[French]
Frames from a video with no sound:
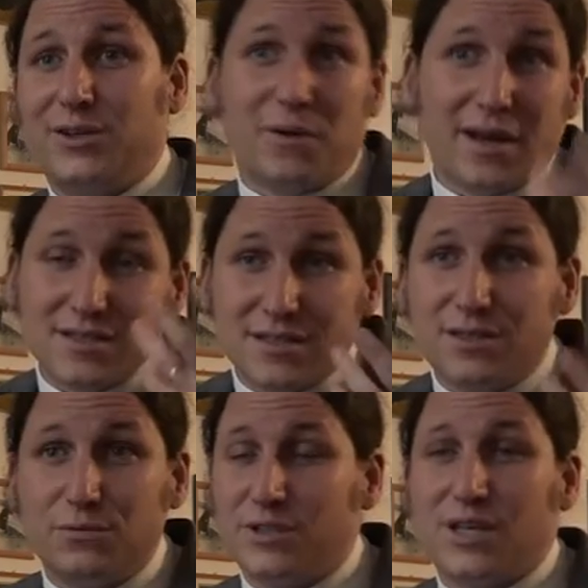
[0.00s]
Il y aura un
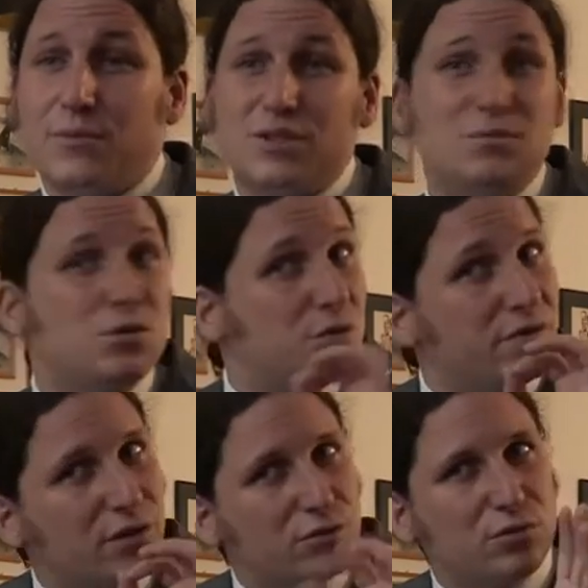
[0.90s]
site où il sera possible de
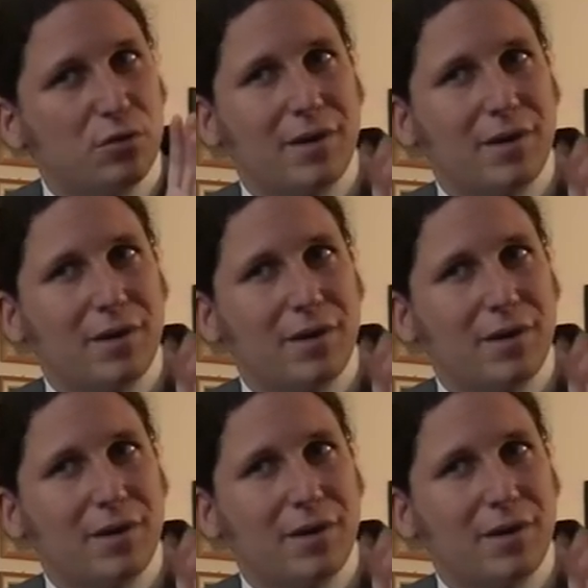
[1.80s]
suivre tous nos